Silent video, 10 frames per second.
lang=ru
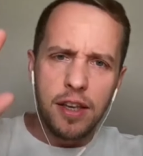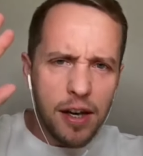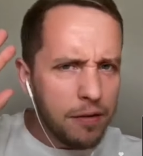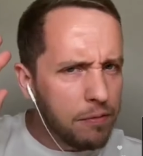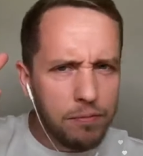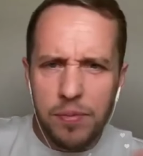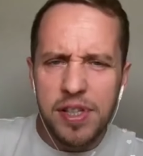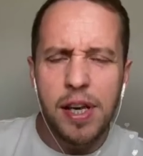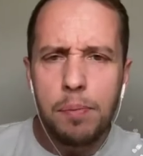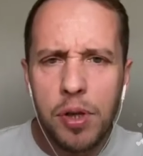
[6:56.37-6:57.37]
Я
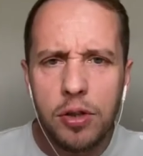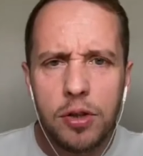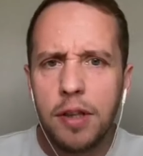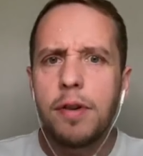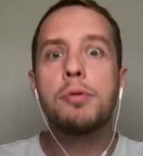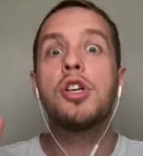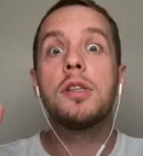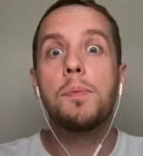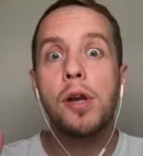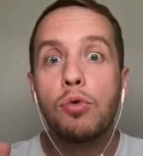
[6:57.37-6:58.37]
забил и
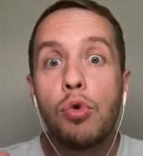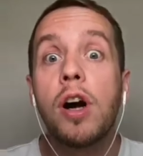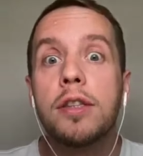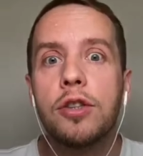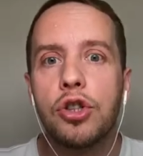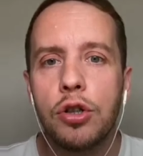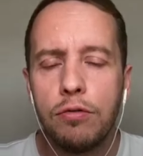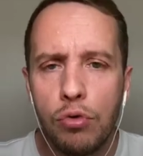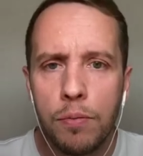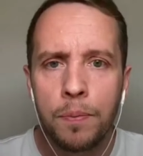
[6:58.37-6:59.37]
вообще теперь аккуратно
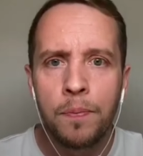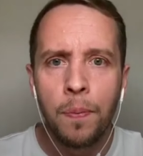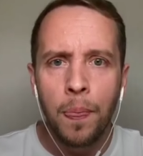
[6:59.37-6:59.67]
живу.